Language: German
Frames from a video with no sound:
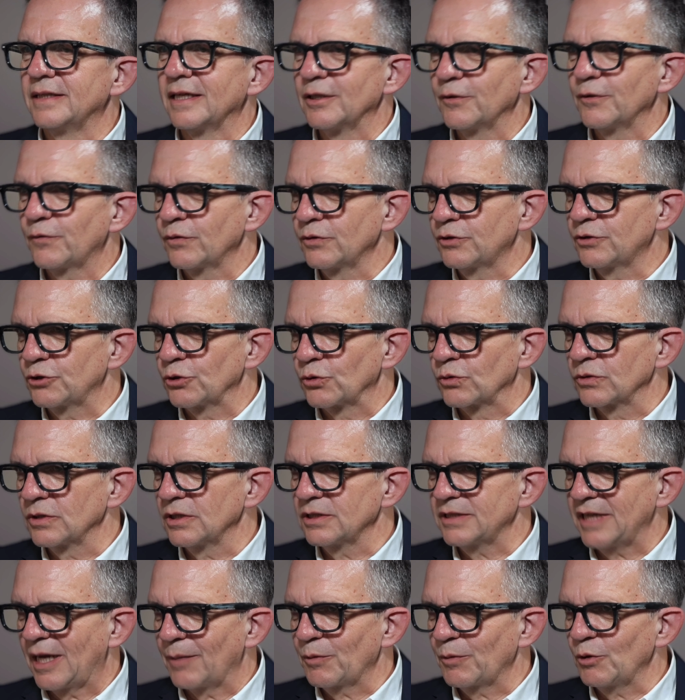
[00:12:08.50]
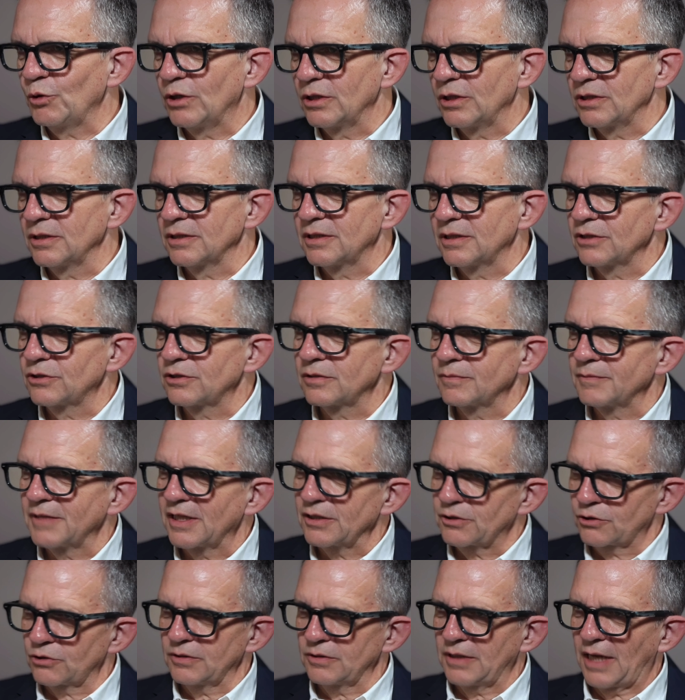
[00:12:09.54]
deiner Funktion als Abgeordneter zum
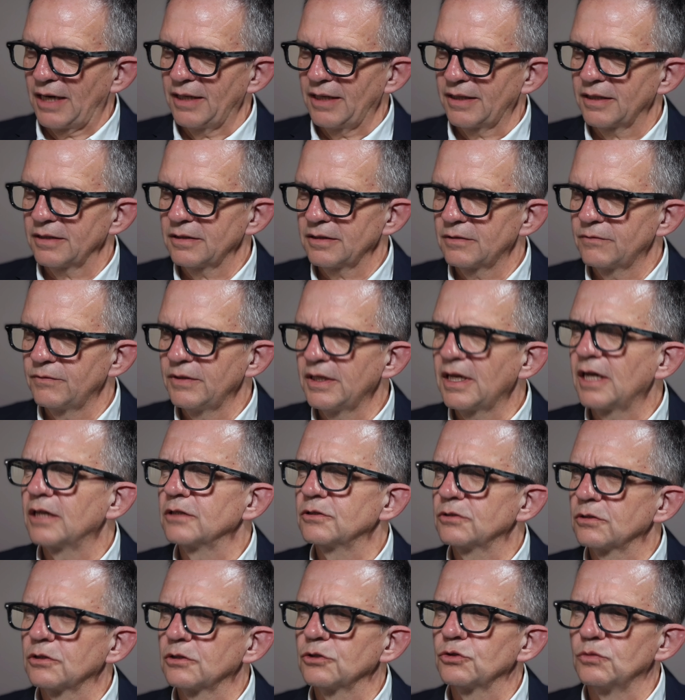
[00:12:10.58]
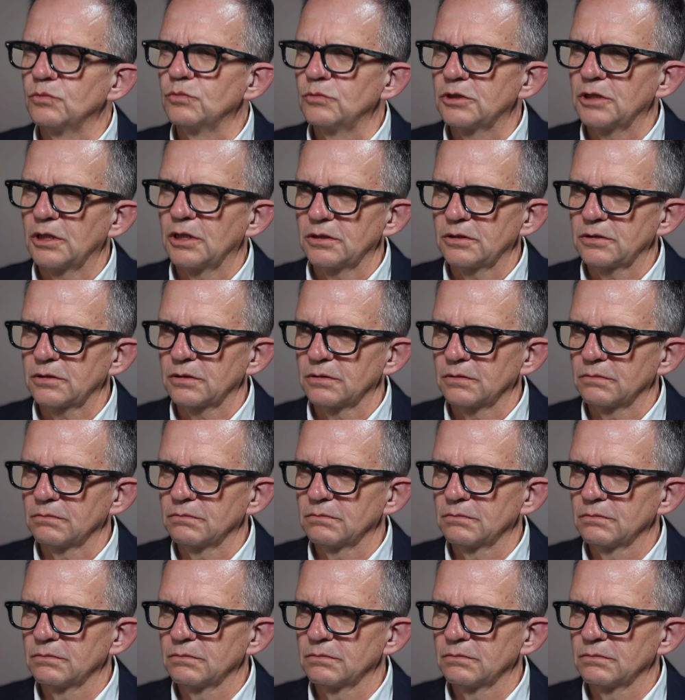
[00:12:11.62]
Nationalrat, wie kannst du das umsetzen?